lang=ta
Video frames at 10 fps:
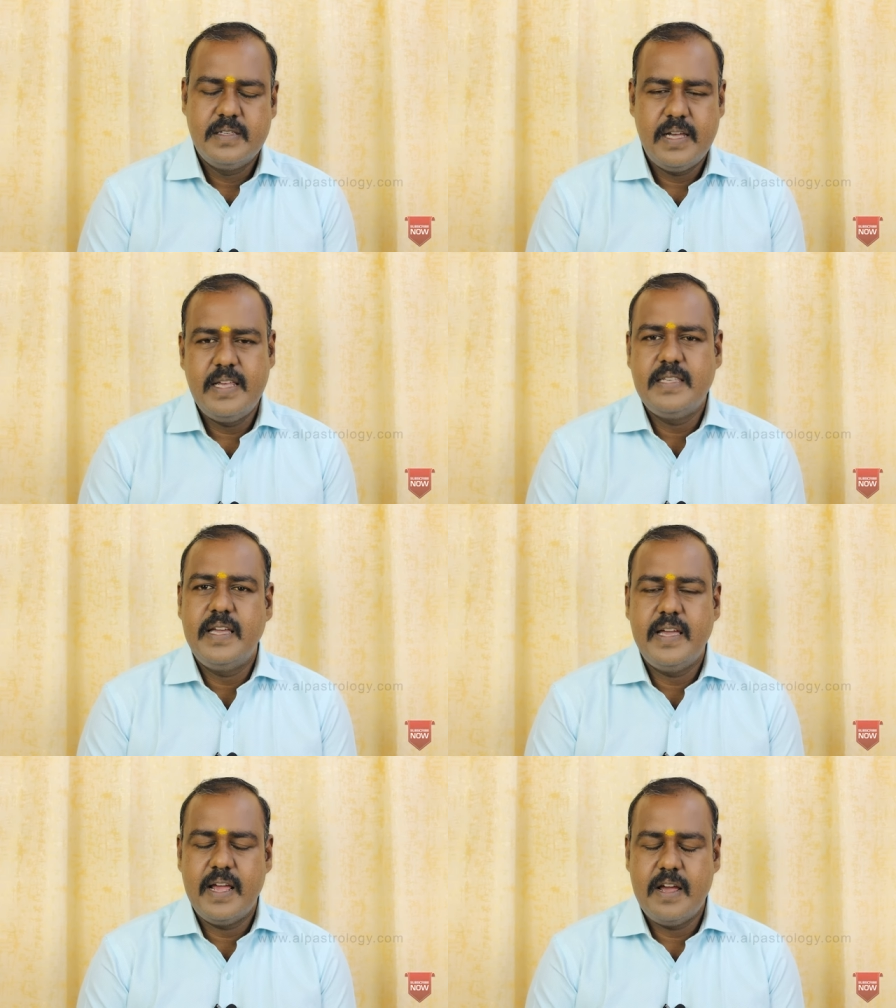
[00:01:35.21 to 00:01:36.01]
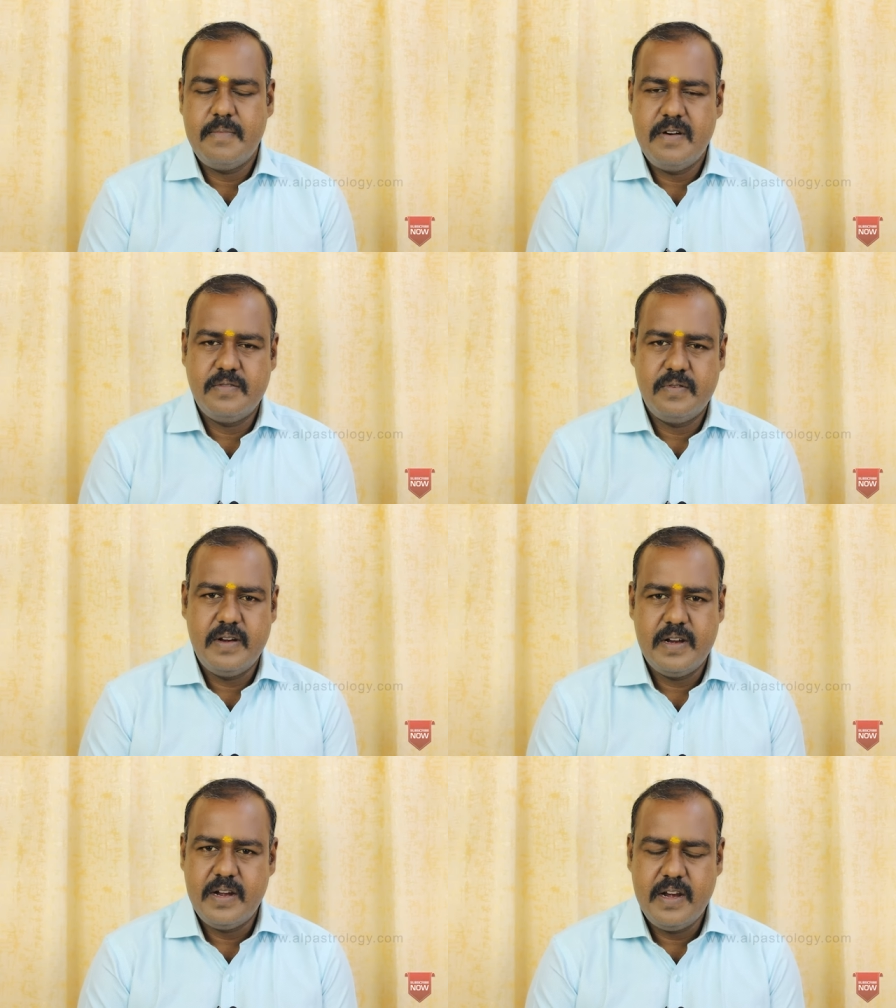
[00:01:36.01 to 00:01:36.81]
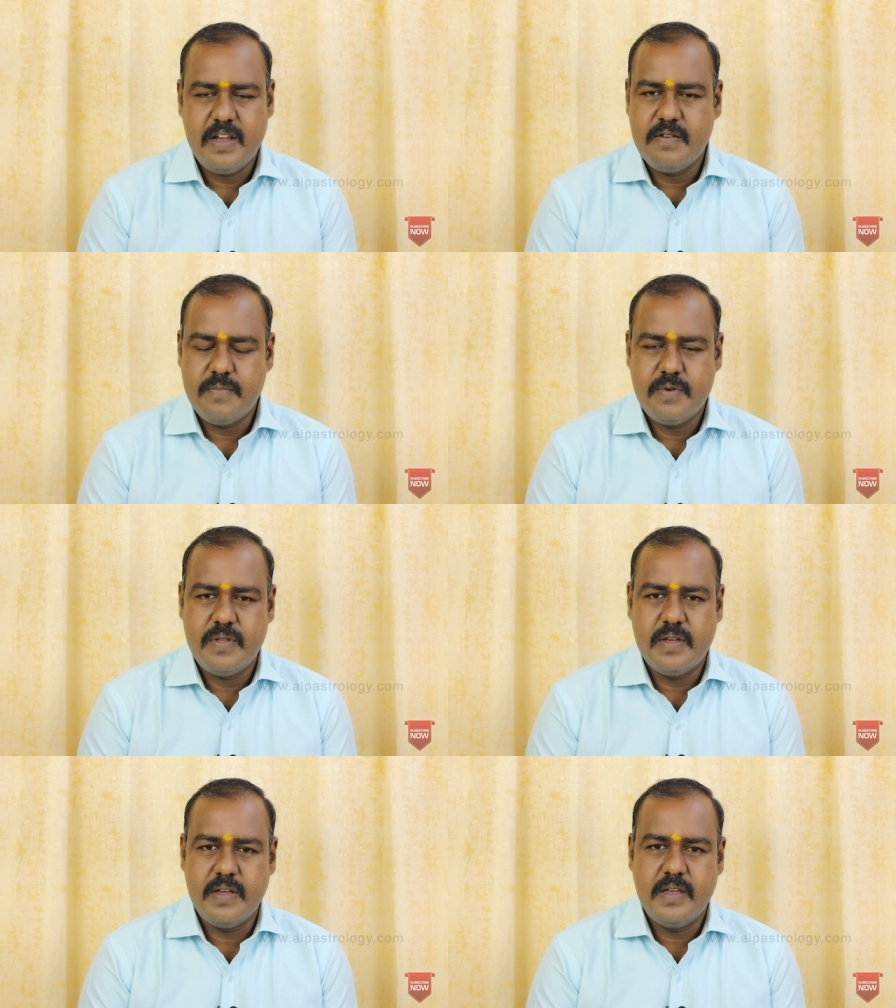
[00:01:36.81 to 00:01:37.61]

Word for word: சரி செய்கிறேன் அப்படின்னு சொல்லிட்டு நீக்கும்போது